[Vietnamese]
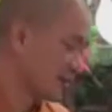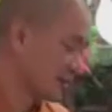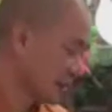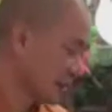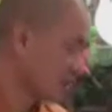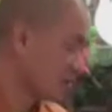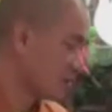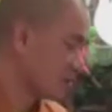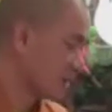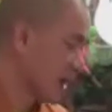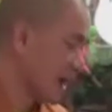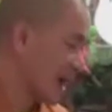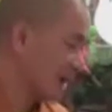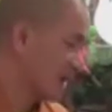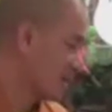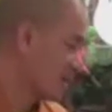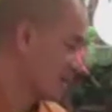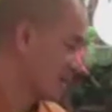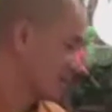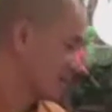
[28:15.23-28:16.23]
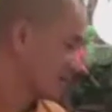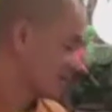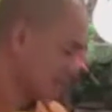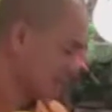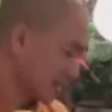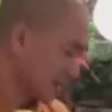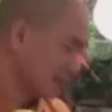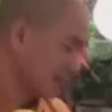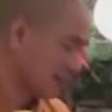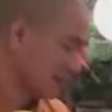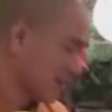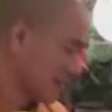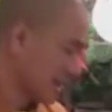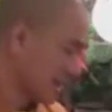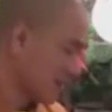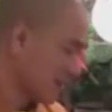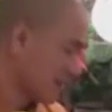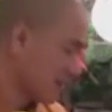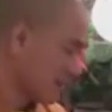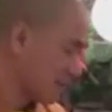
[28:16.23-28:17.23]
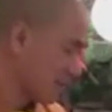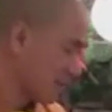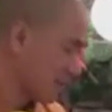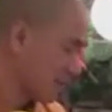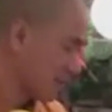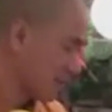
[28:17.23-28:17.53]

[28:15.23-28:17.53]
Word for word: chị cũng trả nữa mà không biết ông bán không.